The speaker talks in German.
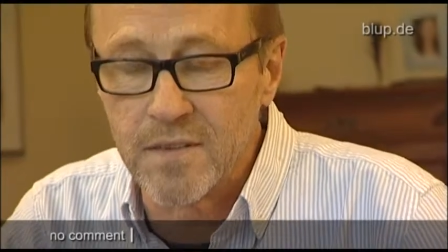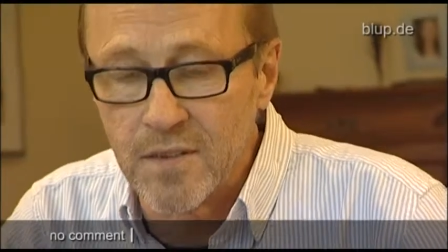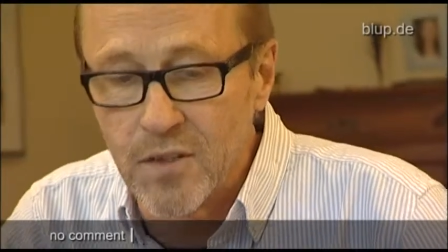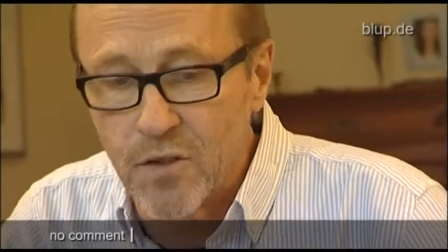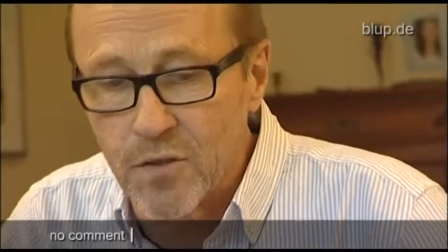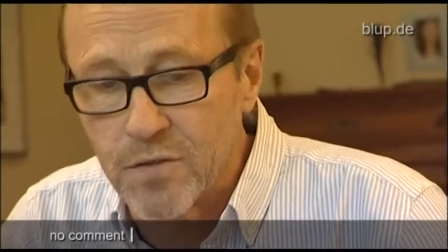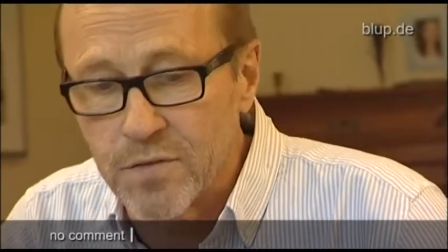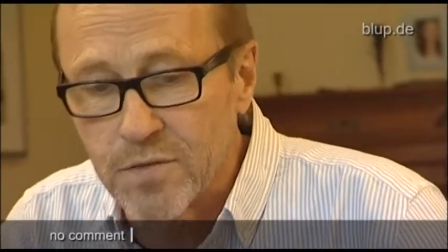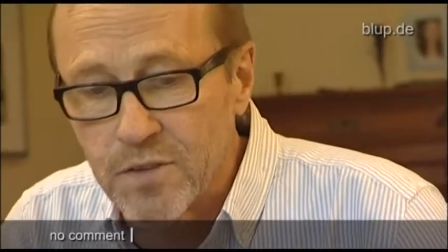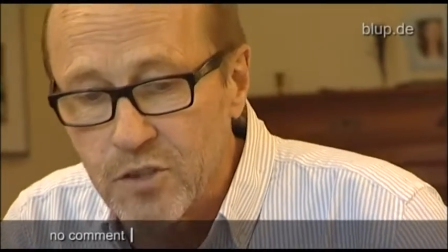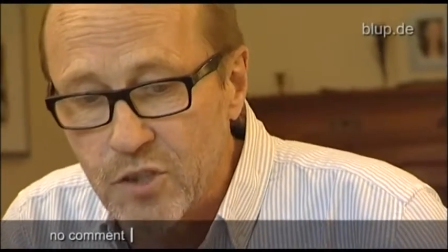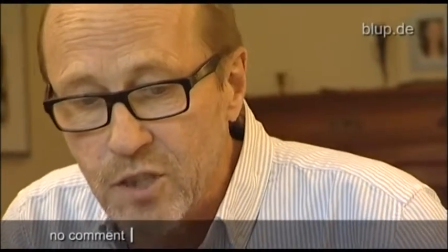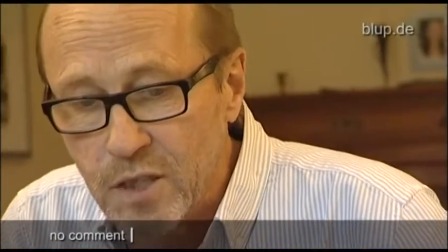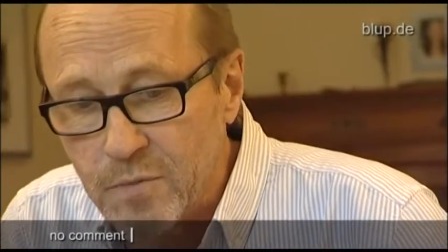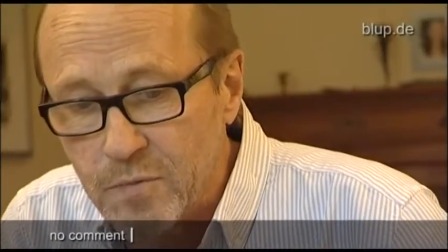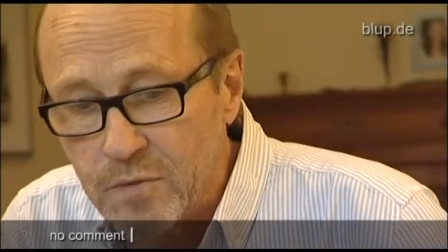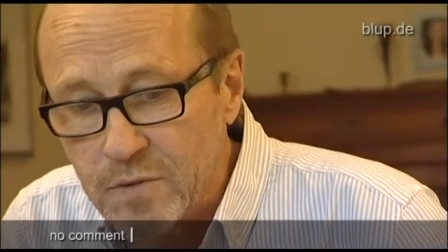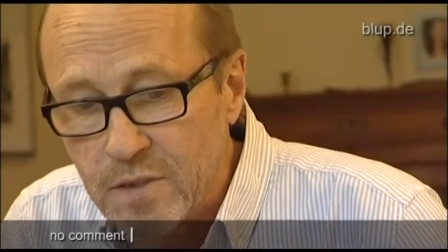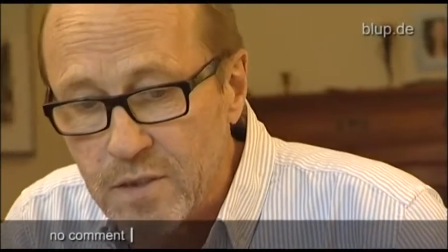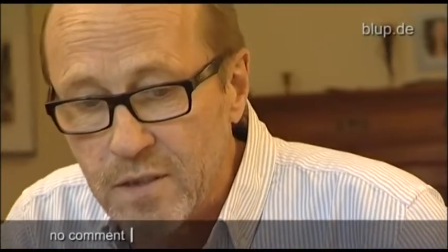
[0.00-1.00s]
sieht aus wie
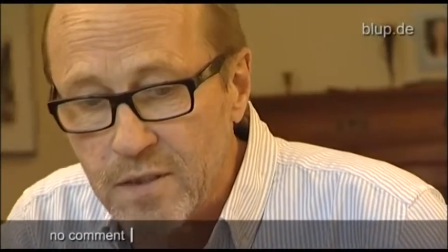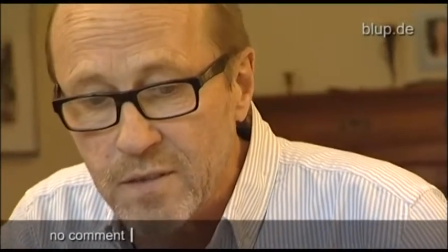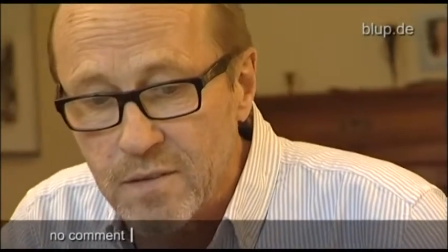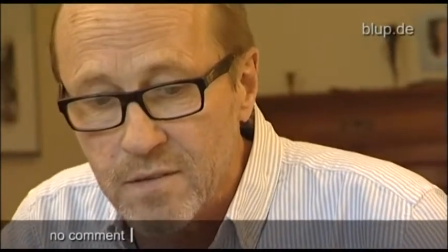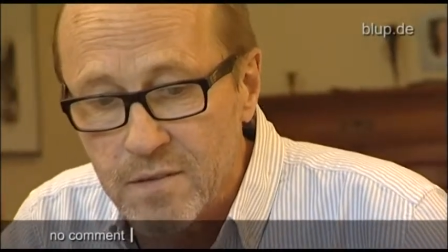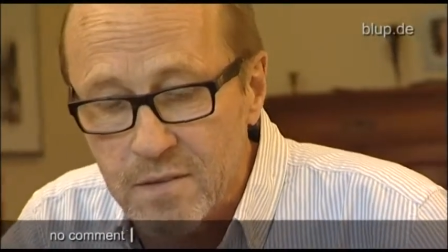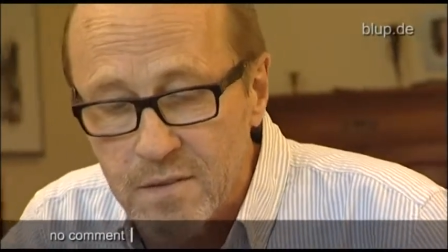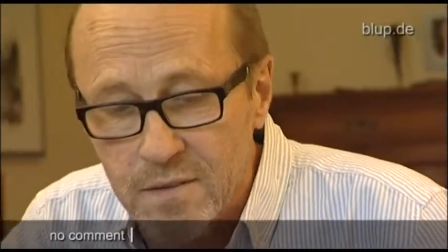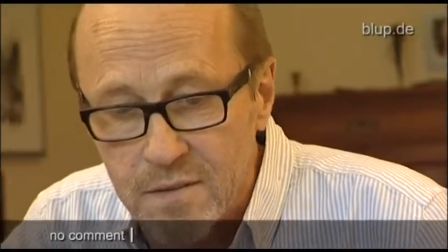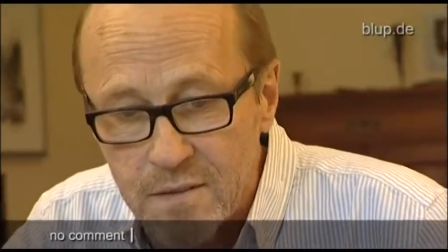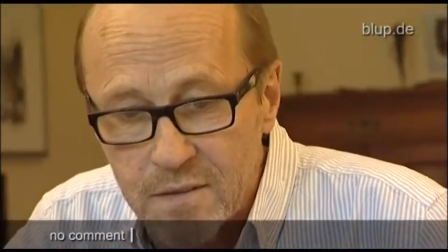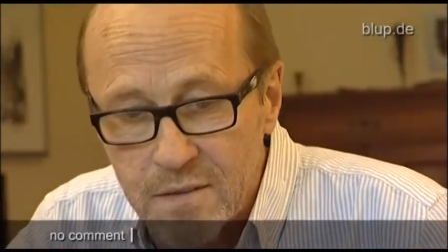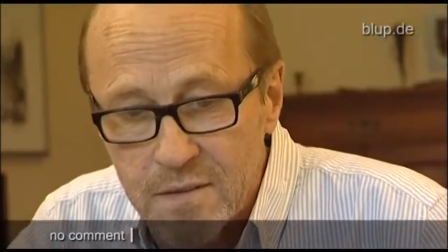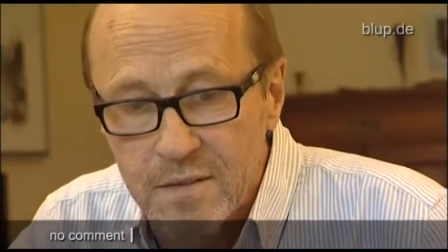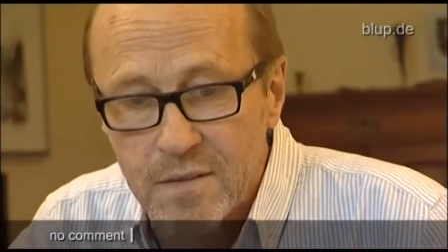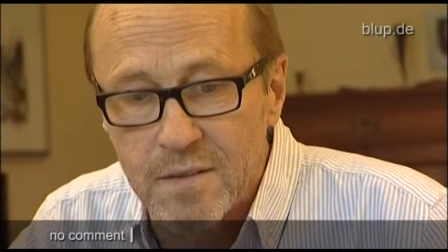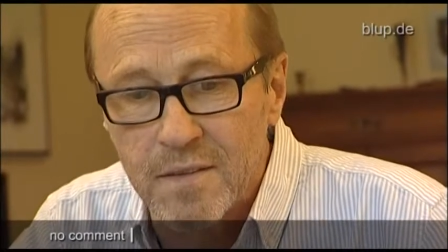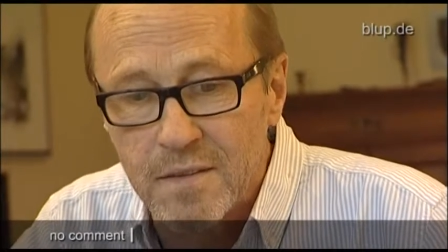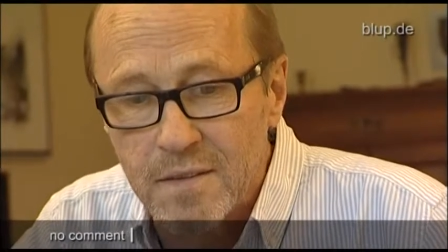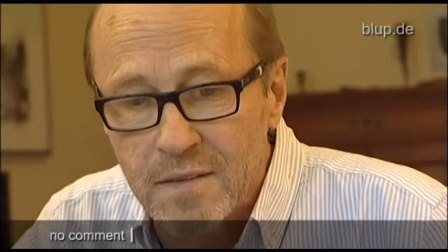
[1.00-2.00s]
James Dean, siehst du? Ein
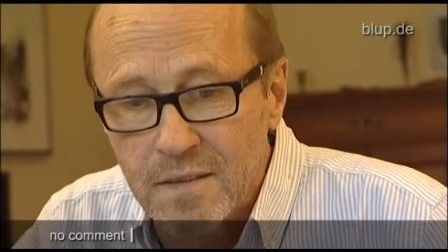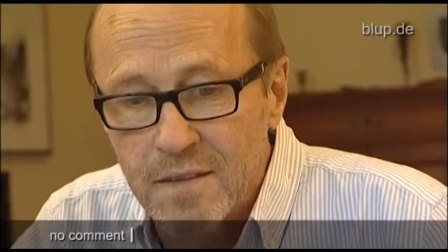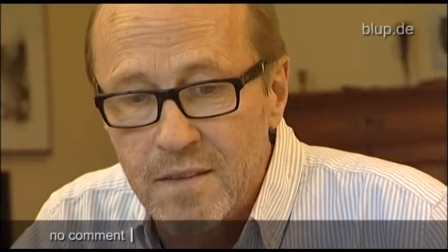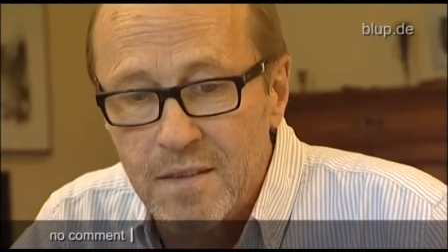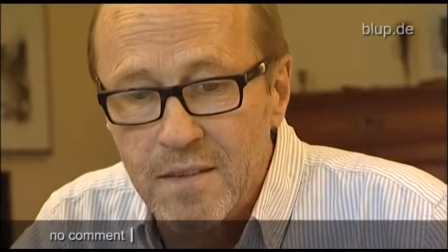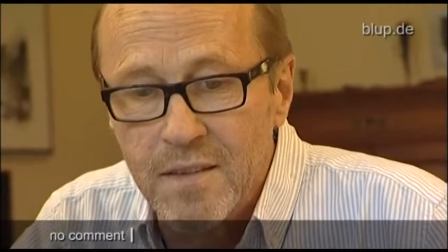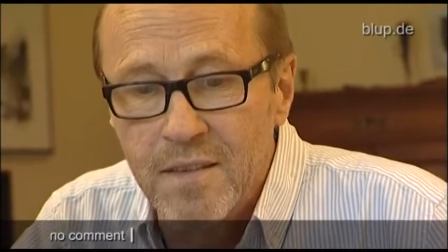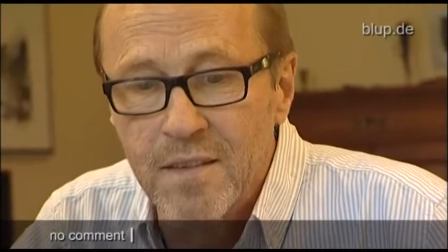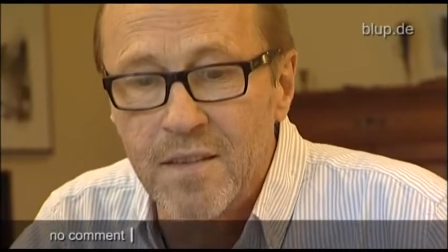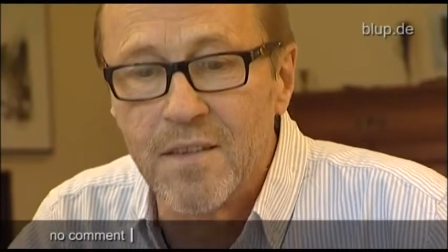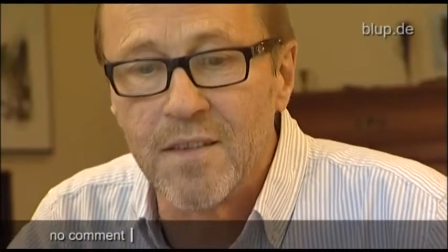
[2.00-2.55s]
bisschen, ja.